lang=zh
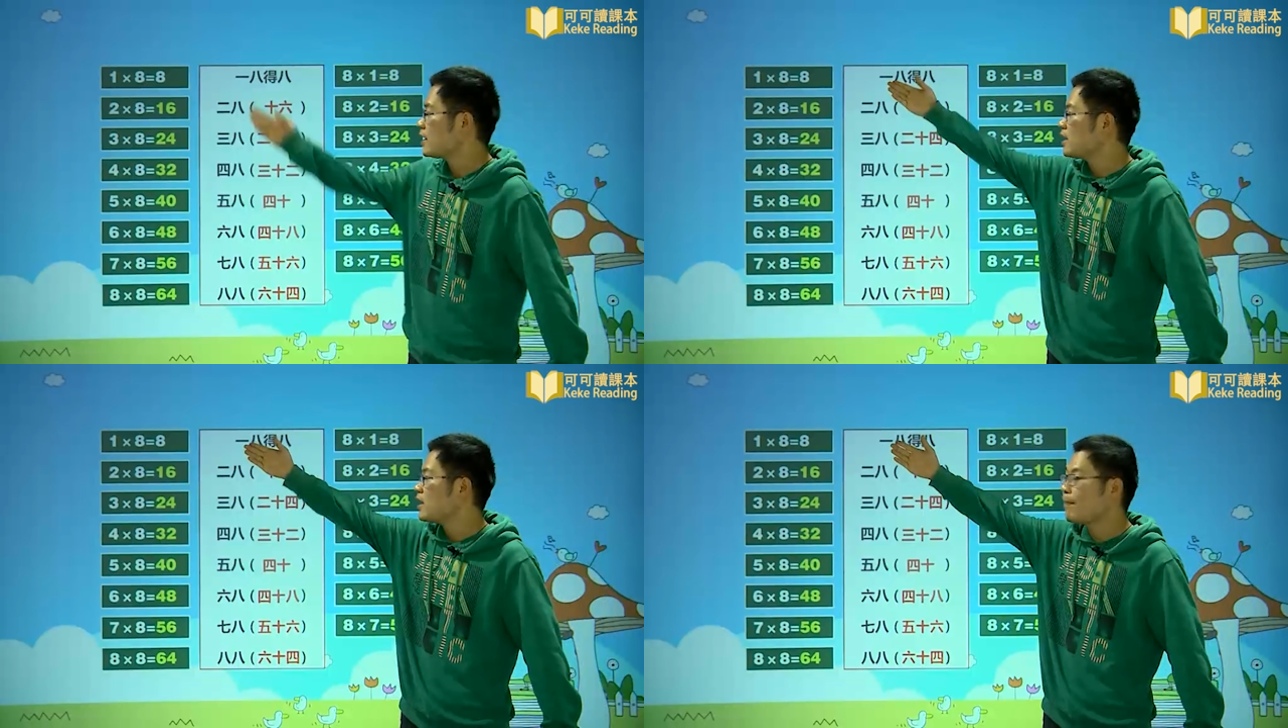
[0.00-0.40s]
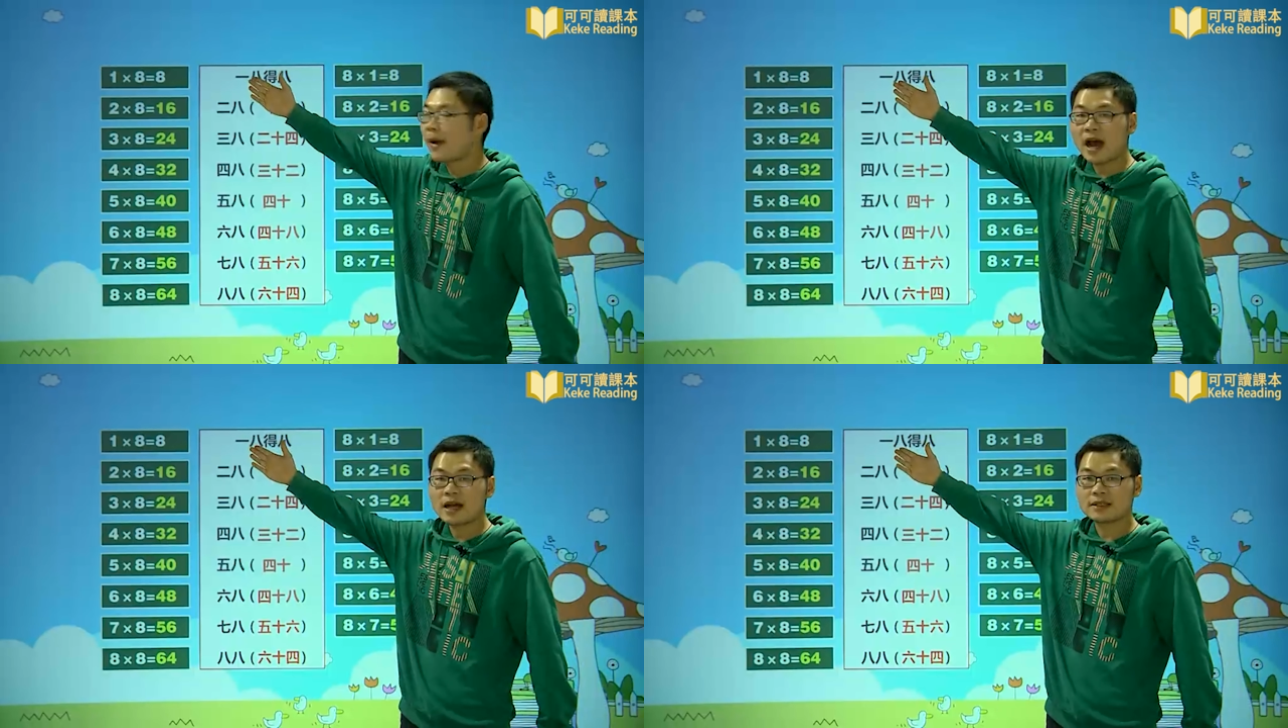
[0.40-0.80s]
一
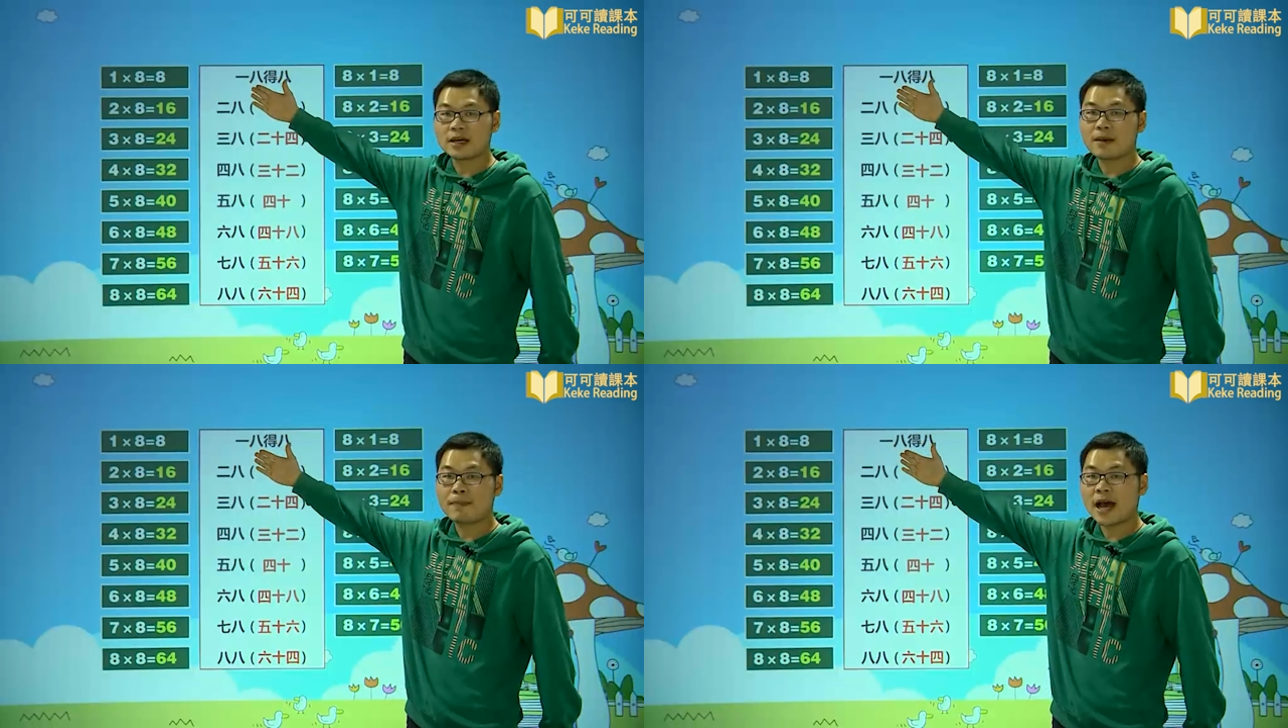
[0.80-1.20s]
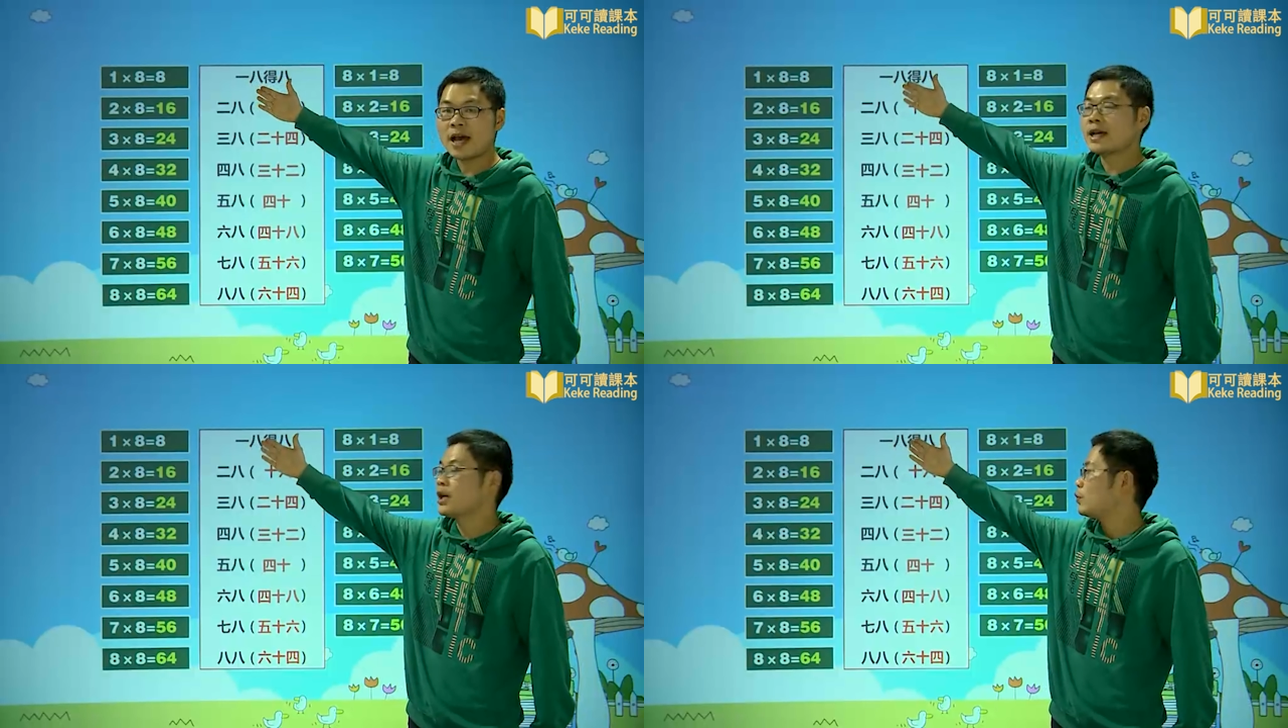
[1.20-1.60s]
八得
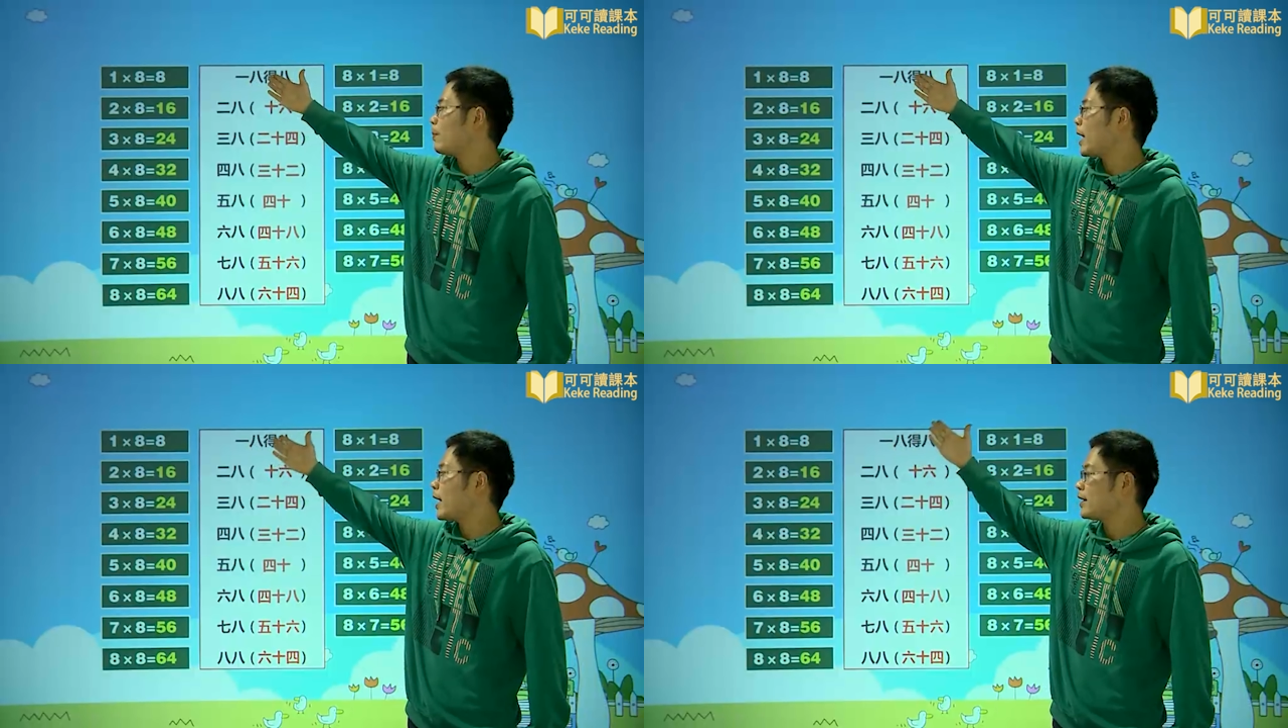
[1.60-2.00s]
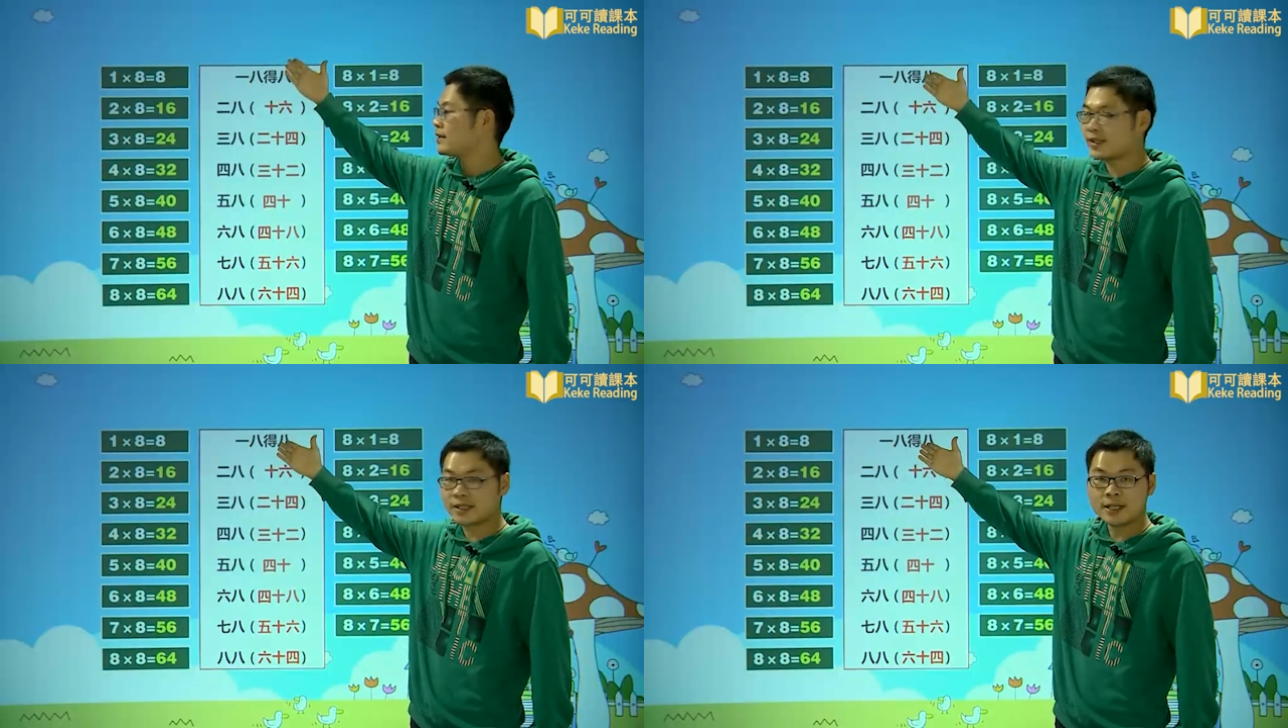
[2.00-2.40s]
八，预备
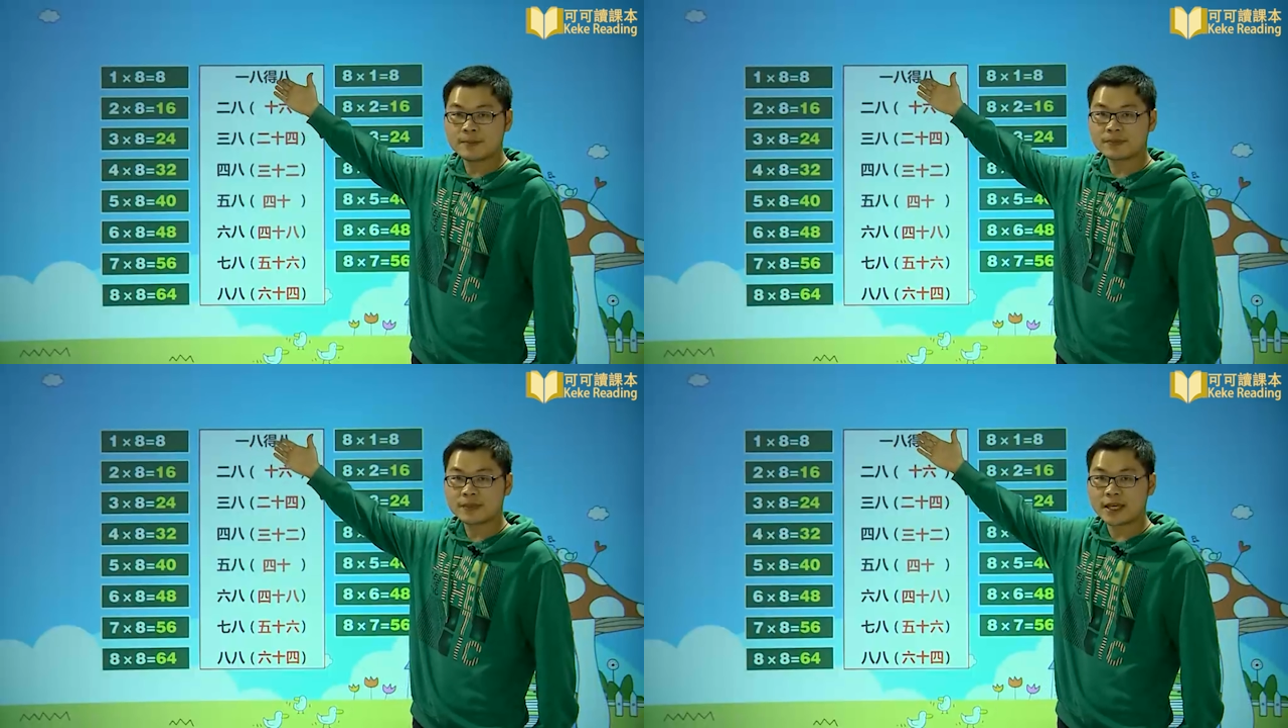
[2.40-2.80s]
起。